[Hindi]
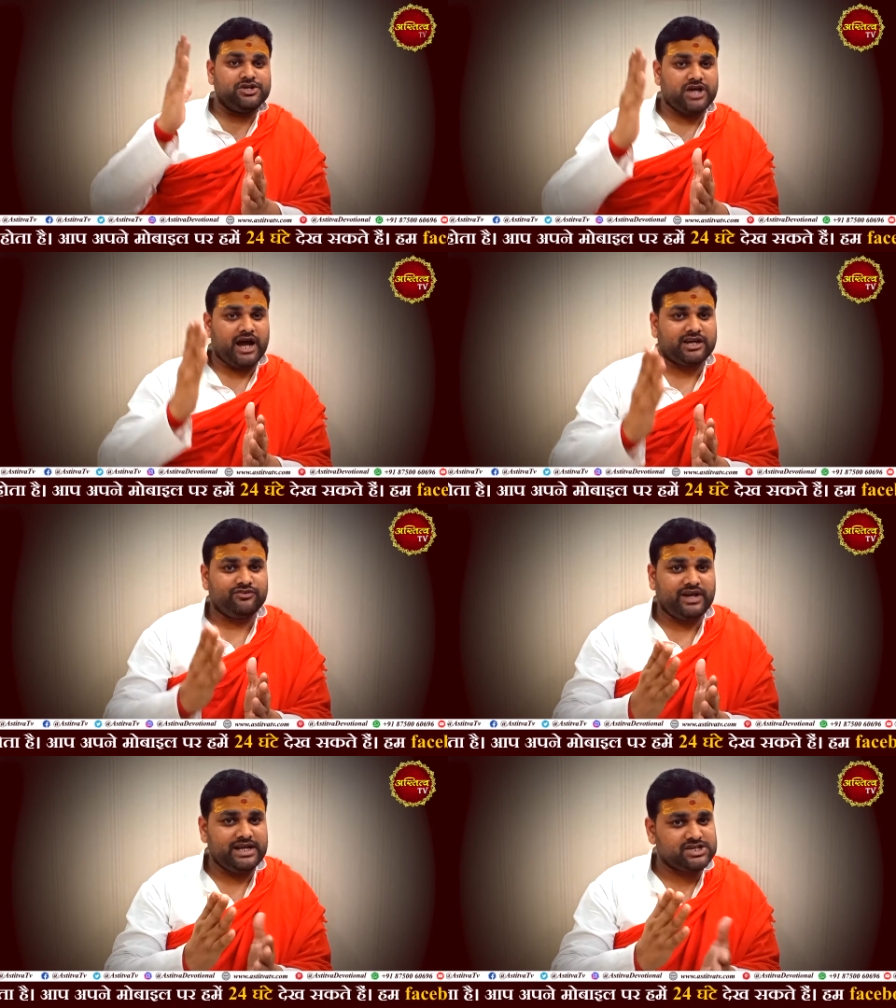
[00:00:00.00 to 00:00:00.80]

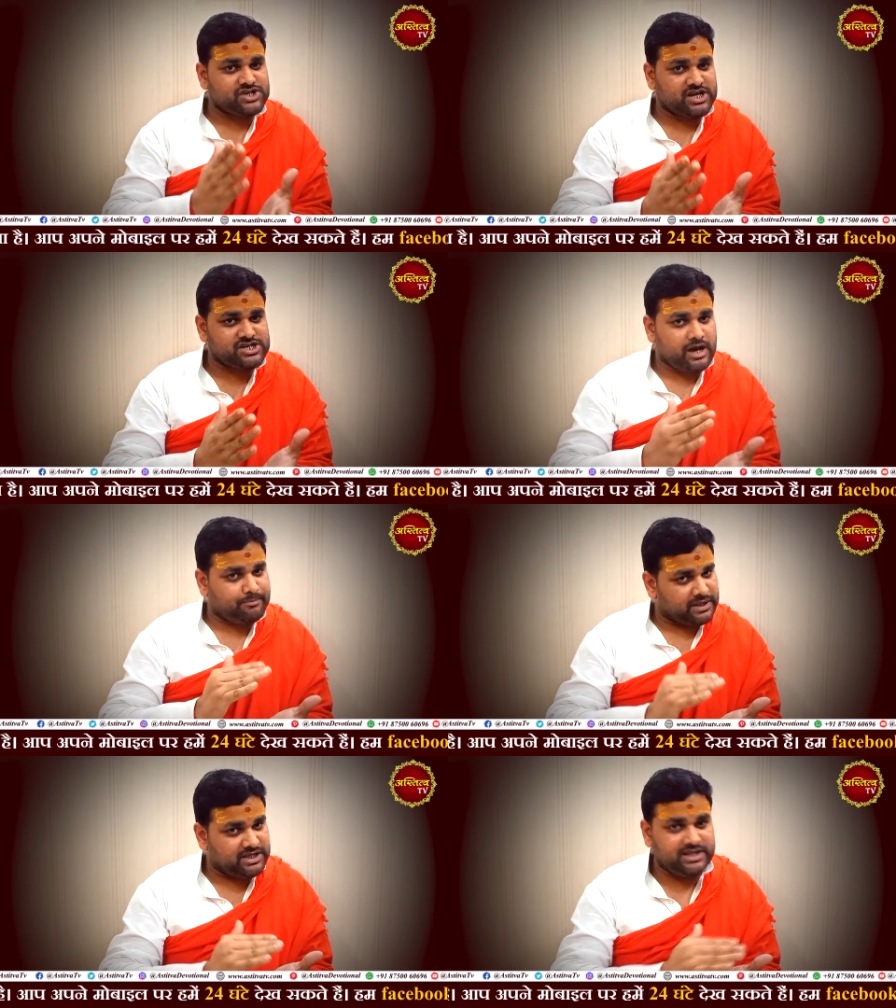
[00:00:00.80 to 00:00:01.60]
याज्ञवल्लिक शिक्षा
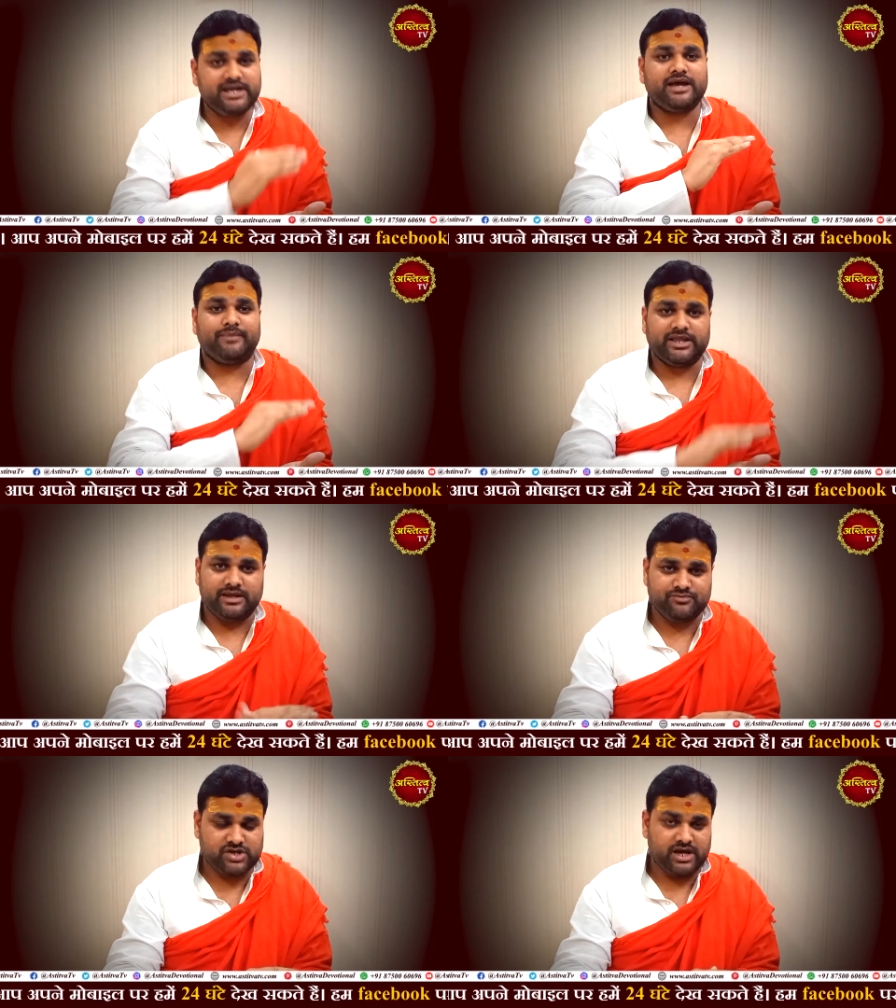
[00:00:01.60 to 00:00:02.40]
पद्धति के
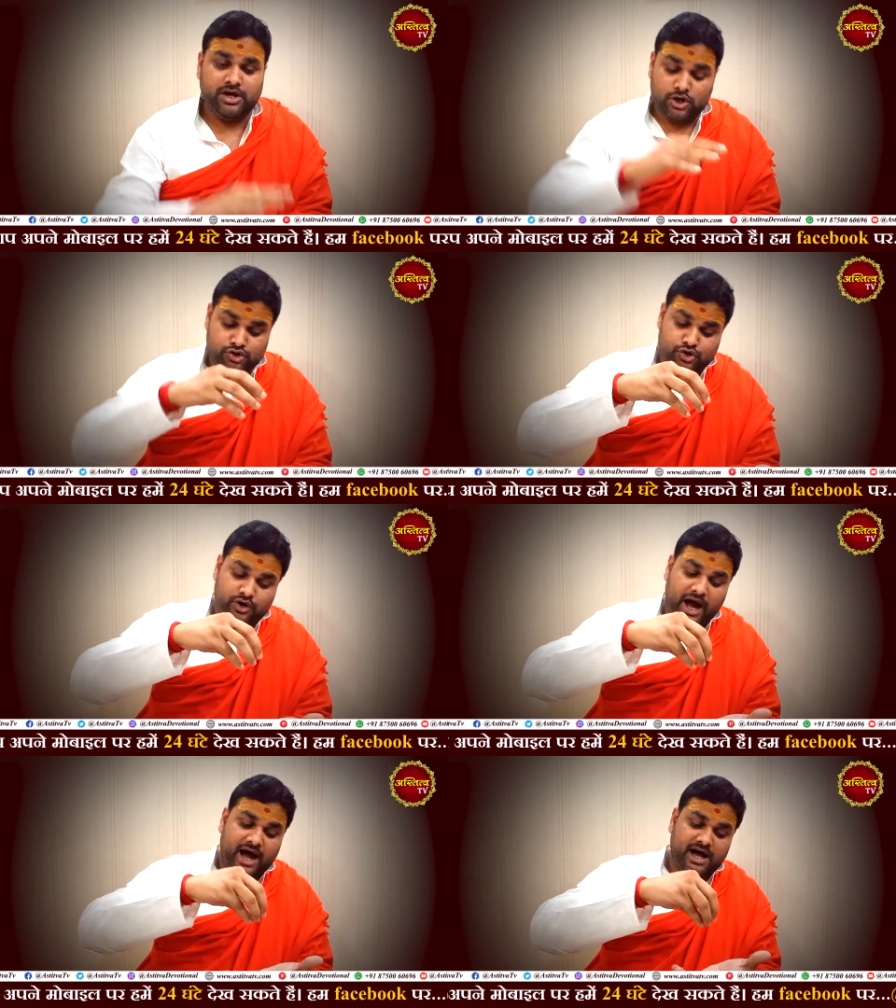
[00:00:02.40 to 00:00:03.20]
माध्यम से जो
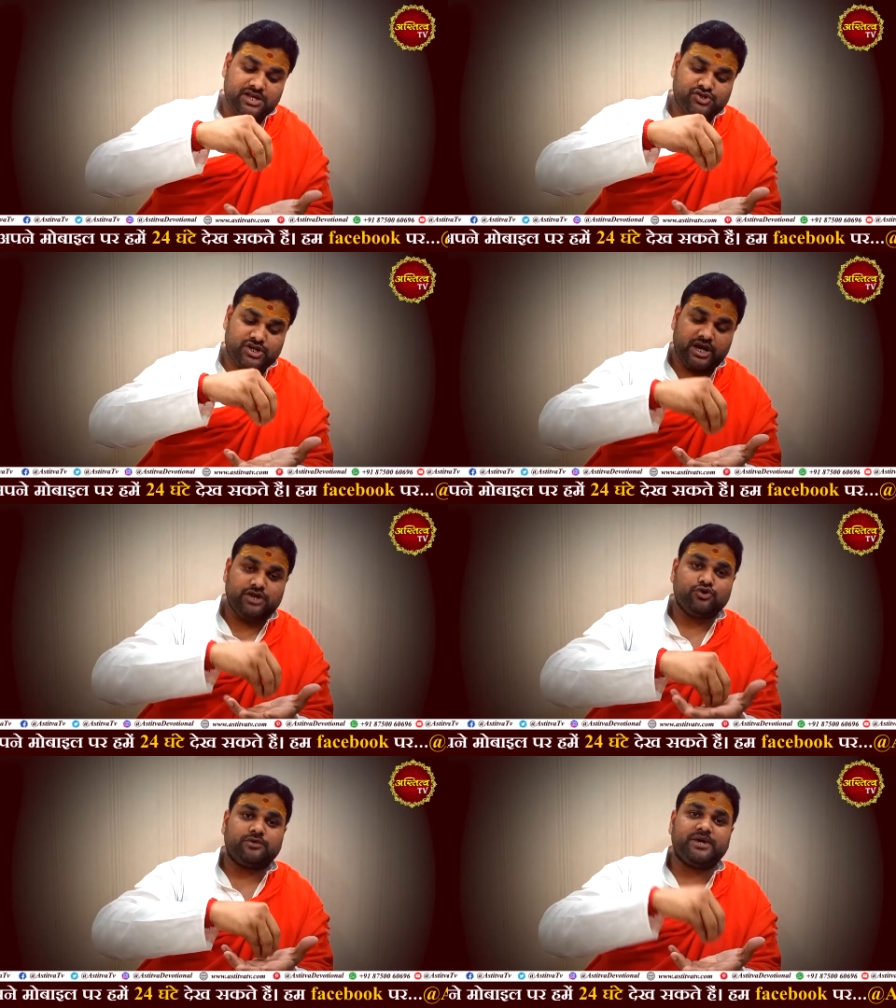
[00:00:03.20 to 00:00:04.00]
आज के
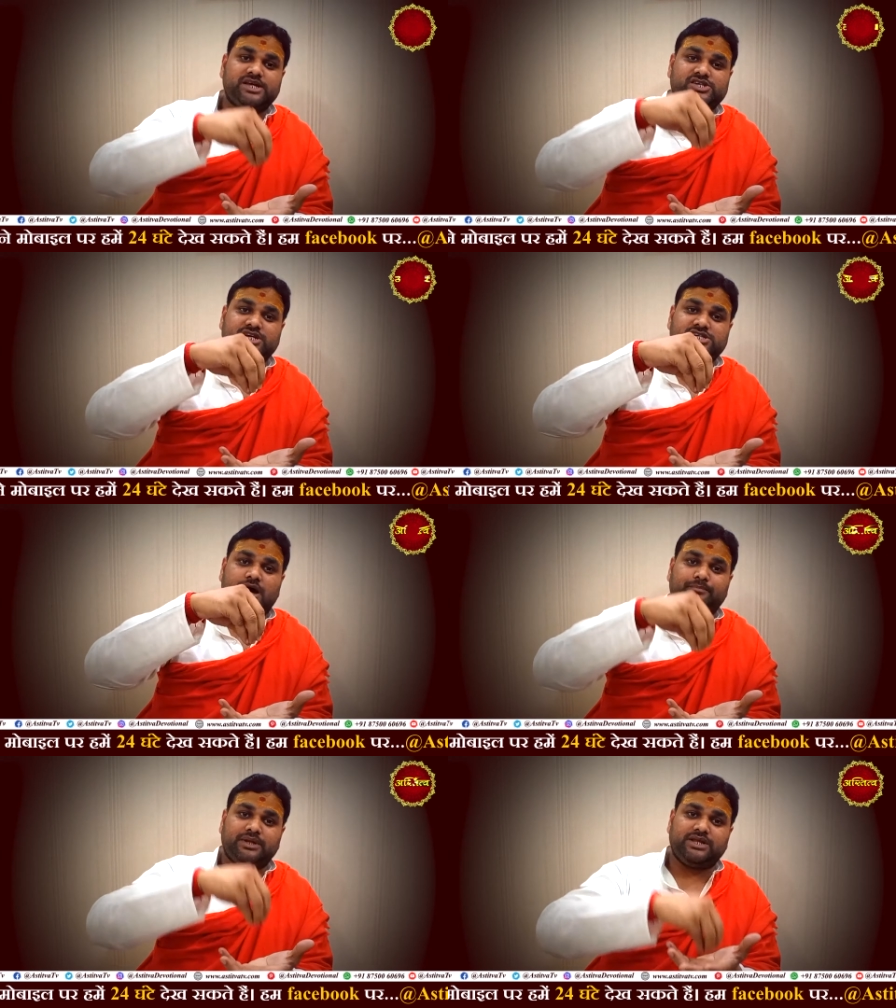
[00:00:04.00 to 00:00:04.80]
युग में
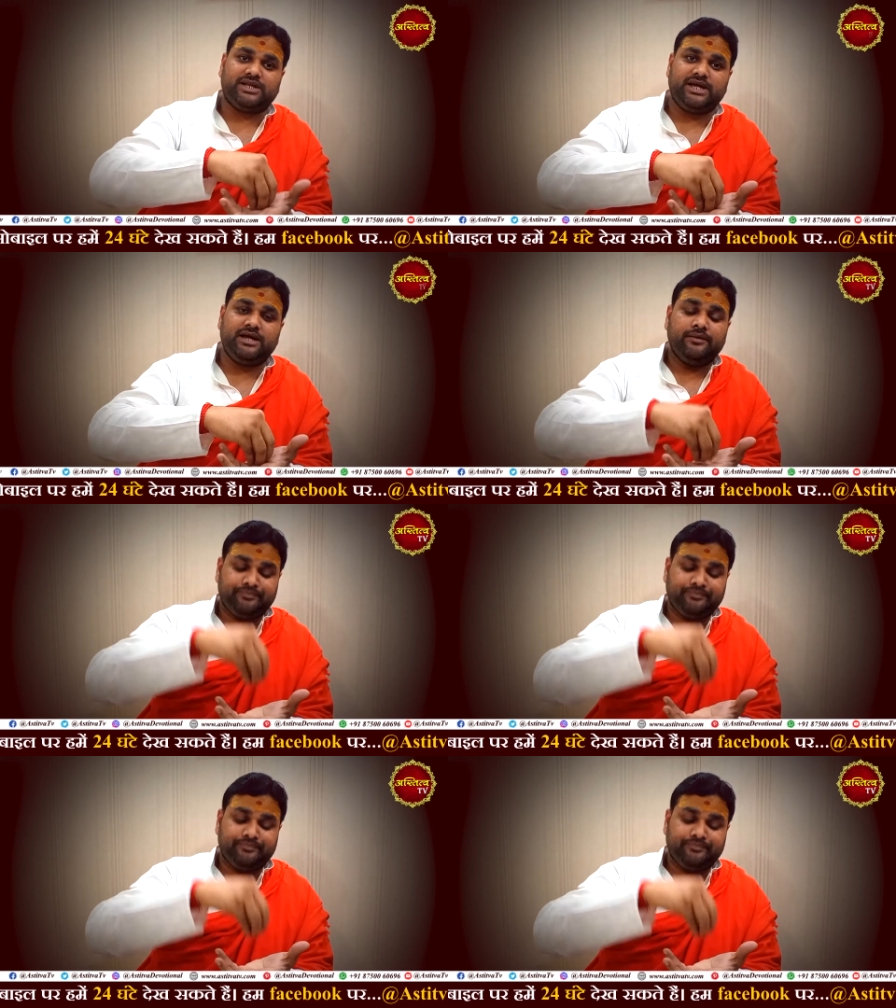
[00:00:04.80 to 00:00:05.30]
शिक्षा पद्धति